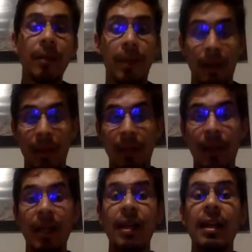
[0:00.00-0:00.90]

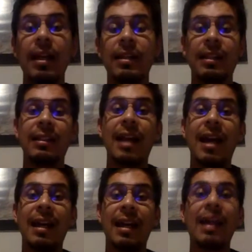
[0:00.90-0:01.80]
Permítame,
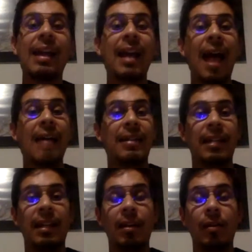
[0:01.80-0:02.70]
tendrán que hacer